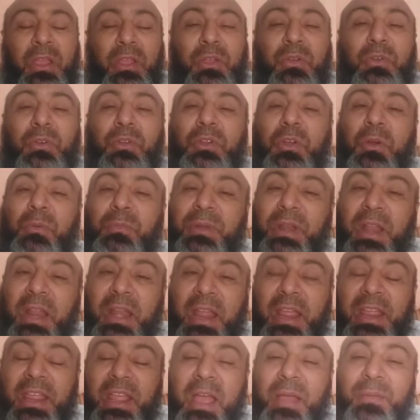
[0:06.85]
يقول يوم من
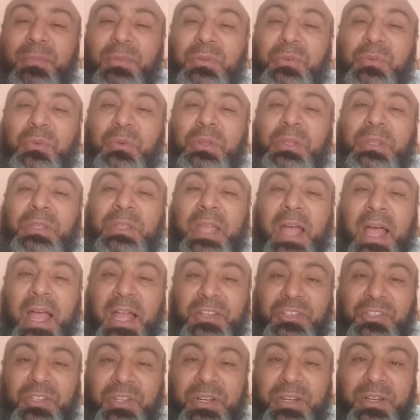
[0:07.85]
الأيام يقول
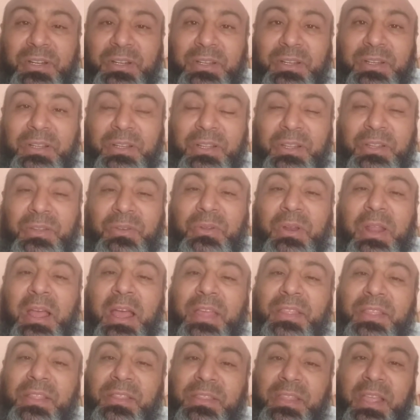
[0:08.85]
تاجر يقول
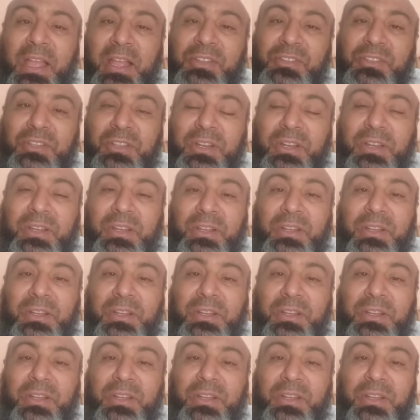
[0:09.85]
هذا التاجر